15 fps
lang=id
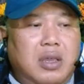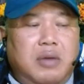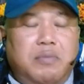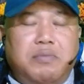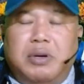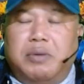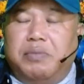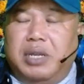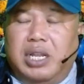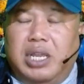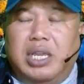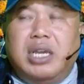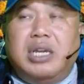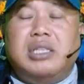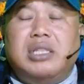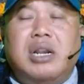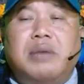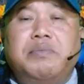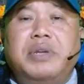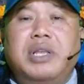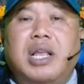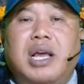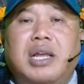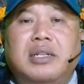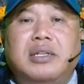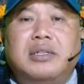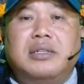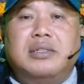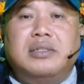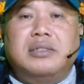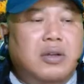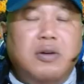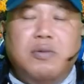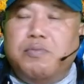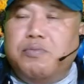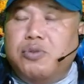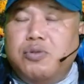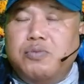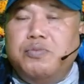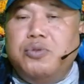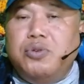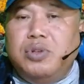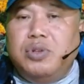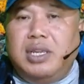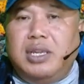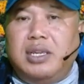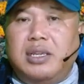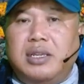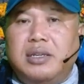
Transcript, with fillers: memiliki keterampilan mumpuni